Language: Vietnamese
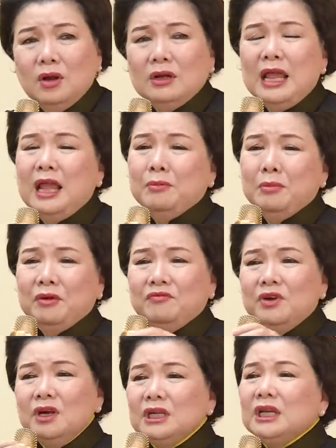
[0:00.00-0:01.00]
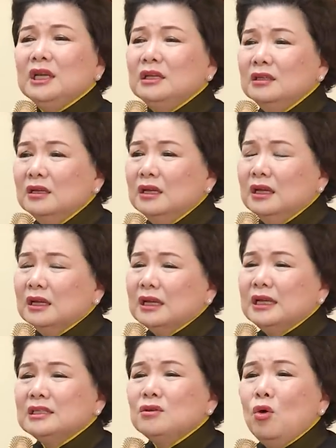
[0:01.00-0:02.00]
để mà với
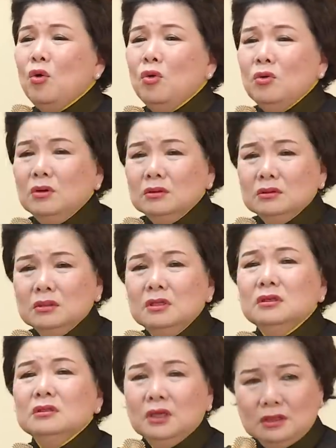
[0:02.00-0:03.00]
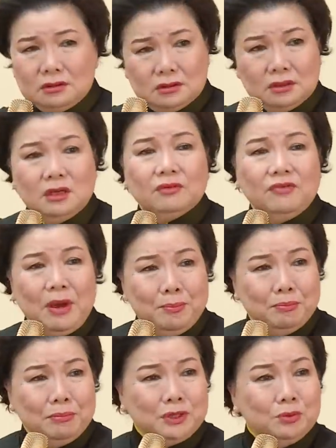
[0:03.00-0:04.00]
cái số lương thực, thực
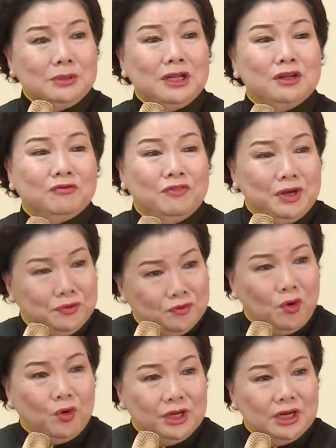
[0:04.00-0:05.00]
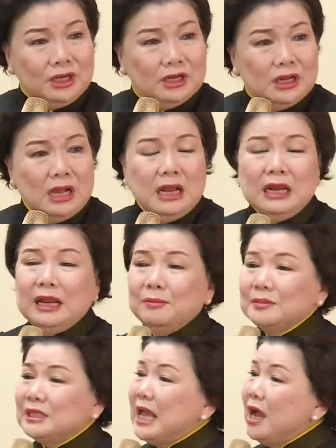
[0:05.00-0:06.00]
phẩm mà chúng ta được phân phối đó,
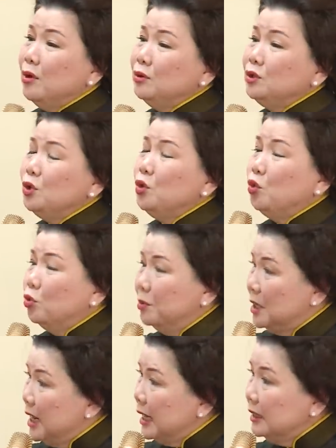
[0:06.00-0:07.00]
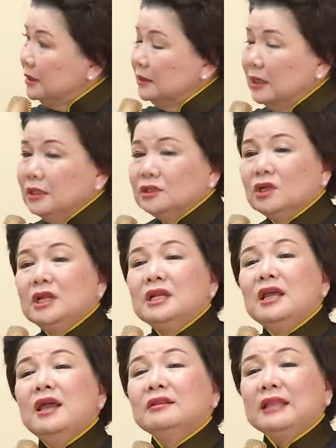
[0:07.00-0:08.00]
làm sao cho đủ bữa ăn cho đến
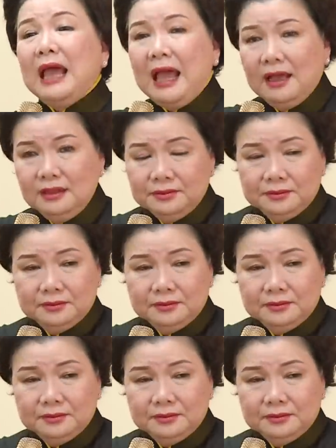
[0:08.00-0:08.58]
hết tháng.